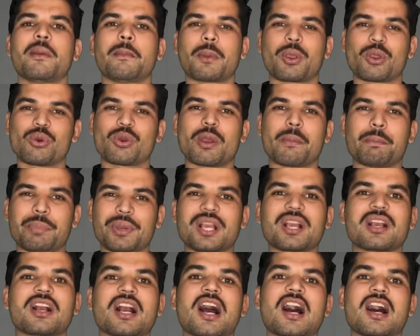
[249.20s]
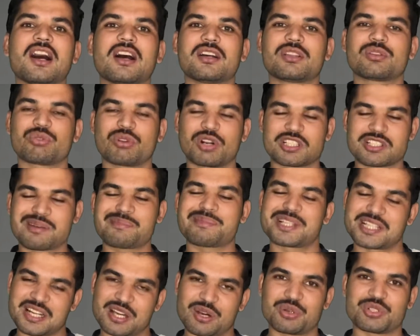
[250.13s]
क्योंकि पिक का थोड़ा सा
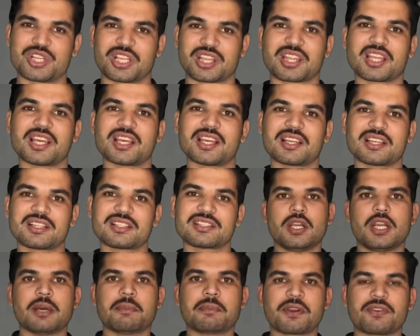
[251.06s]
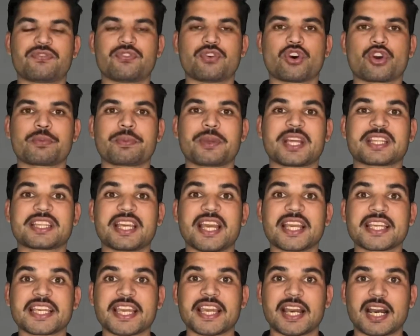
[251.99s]
मसला हो जाता है नंबर फोर पे आता
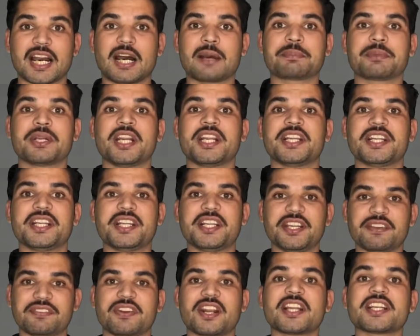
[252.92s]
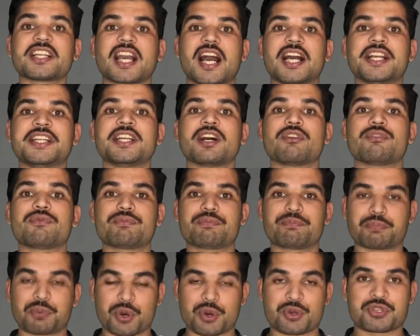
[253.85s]
है कि आपने डिफरेंट काइंड ऑफ
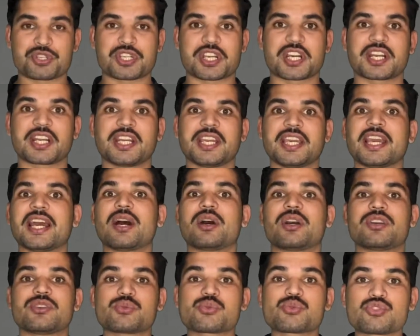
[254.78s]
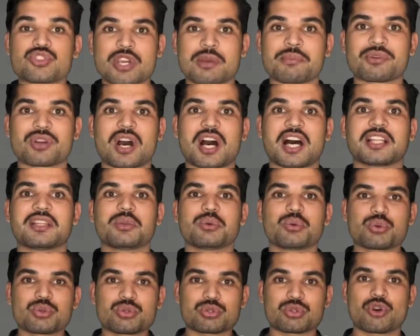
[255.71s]
पोस्ट करनी है उससे
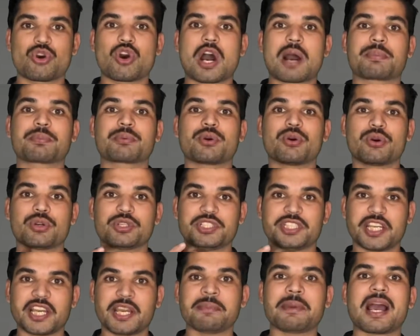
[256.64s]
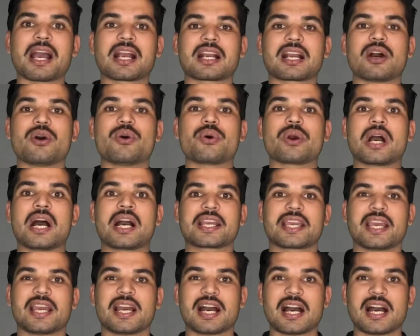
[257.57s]
मुराद उसको आपको ये मैं कहूँगा कि